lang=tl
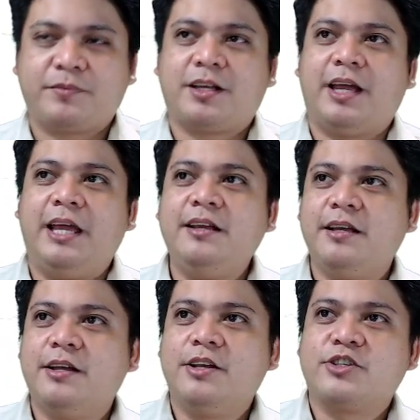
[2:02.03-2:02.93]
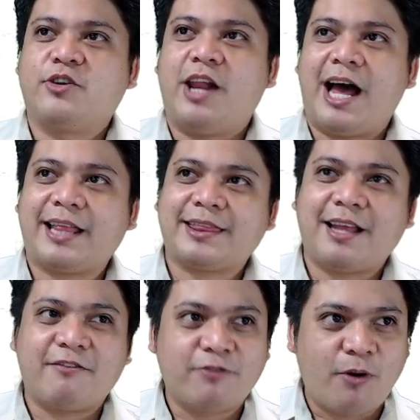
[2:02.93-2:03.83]
Okay? So, lahat
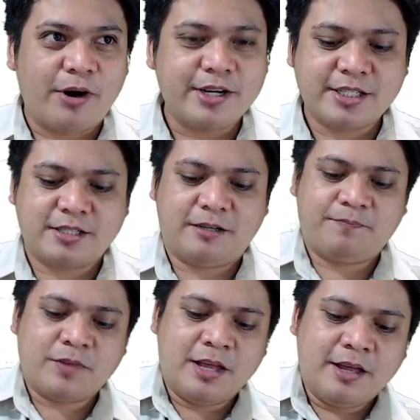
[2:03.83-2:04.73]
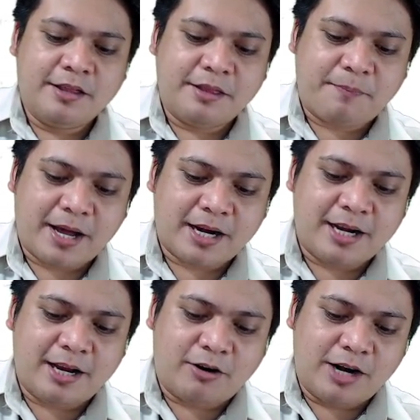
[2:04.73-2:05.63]
ng force na
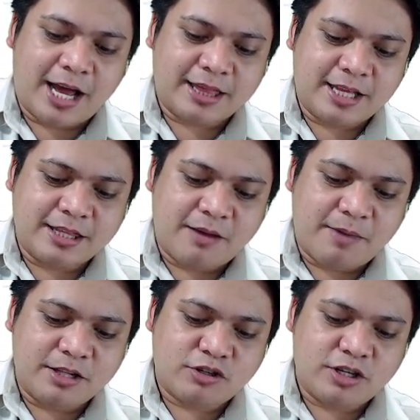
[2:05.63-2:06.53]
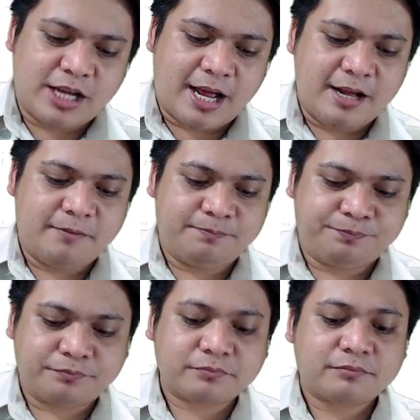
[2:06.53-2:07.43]
parallel or lahat ng dimension niya
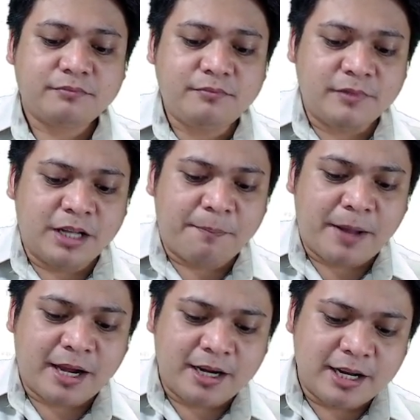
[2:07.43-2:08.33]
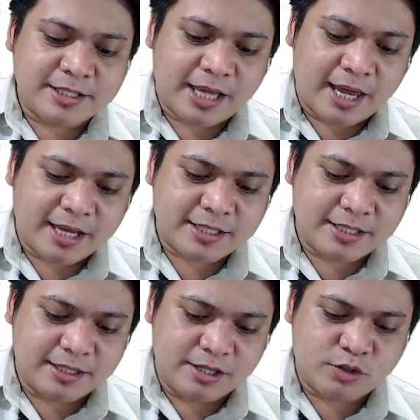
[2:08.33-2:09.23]
na parallel sa X,
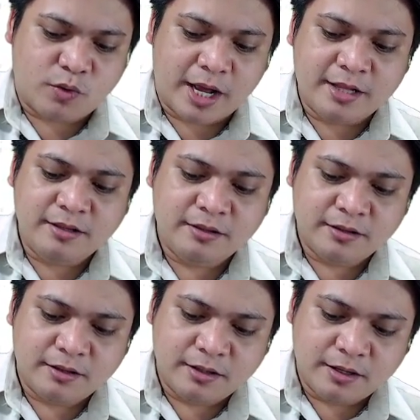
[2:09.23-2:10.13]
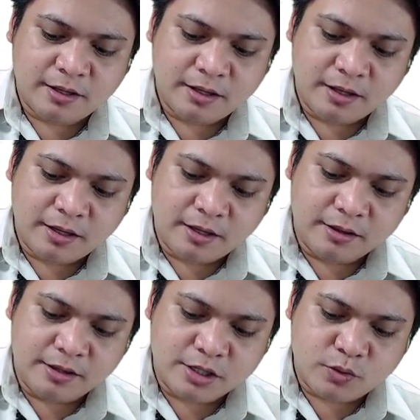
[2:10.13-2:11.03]
this one,
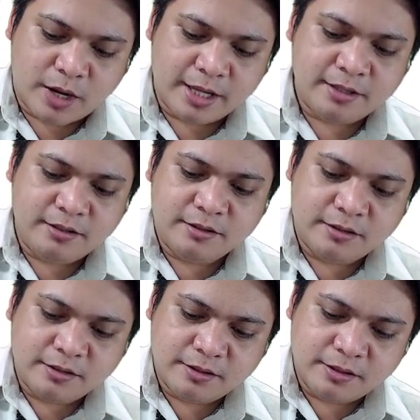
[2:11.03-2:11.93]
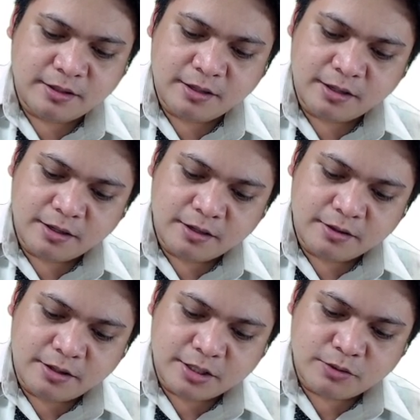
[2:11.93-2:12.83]
this one,
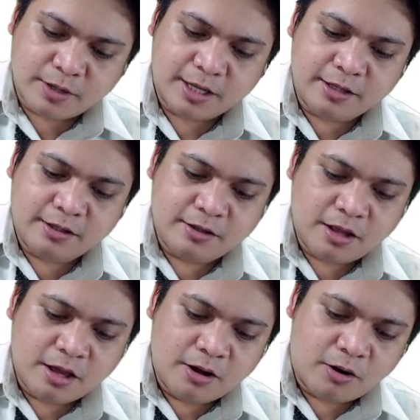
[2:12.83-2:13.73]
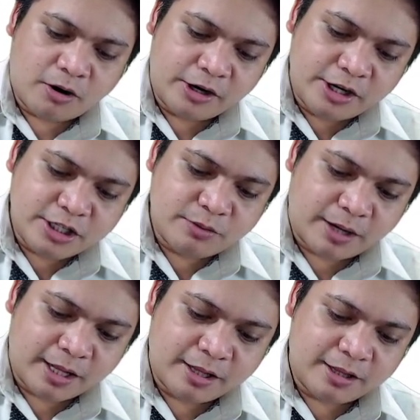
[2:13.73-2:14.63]
this one, or this
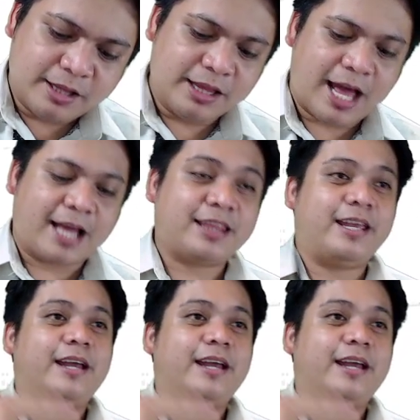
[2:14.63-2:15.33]
one, lahat yan